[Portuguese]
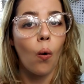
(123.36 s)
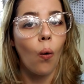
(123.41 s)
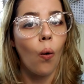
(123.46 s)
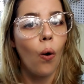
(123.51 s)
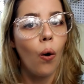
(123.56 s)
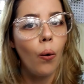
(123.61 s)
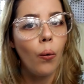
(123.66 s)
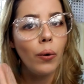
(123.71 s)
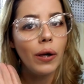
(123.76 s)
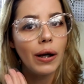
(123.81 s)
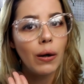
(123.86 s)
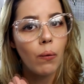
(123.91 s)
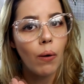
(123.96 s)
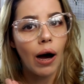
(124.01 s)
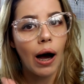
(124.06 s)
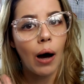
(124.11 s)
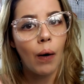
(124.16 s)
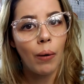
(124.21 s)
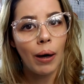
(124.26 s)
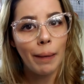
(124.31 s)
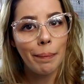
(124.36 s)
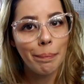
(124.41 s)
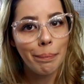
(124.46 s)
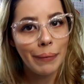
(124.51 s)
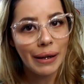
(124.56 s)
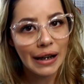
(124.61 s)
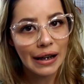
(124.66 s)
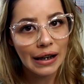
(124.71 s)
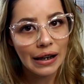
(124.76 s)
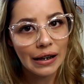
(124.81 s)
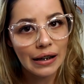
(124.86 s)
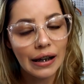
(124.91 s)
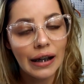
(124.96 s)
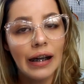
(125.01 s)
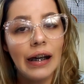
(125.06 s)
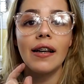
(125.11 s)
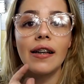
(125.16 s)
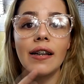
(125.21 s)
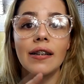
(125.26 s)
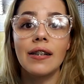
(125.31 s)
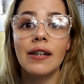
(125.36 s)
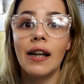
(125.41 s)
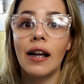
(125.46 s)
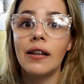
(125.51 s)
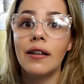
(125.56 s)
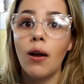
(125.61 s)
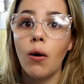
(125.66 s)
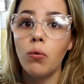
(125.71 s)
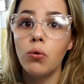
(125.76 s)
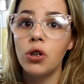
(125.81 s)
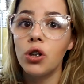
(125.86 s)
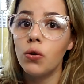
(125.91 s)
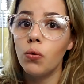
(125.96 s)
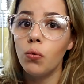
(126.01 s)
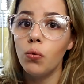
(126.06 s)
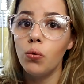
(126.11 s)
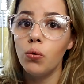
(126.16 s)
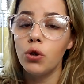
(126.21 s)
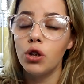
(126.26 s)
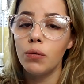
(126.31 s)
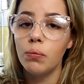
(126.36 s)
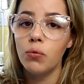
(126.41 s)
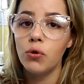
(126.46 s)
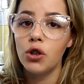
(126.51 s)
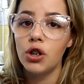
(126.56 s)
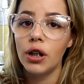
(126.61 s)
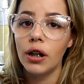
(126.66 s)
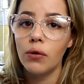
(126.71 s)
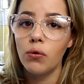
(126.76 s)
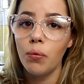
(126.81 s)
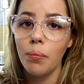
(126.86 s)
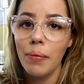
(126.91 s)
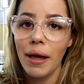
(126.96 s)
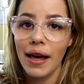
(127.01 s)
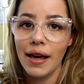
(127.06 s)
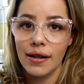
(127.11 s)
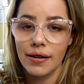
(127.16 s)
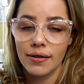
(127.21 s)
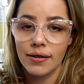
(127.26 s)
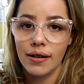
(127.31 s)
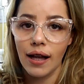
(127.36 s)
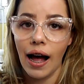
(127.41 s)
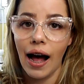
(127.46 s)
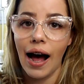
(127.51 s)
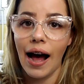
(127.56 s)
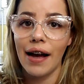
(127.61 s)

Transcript: ou igual à minha, tem que assinar até o, último dia do mês, tá?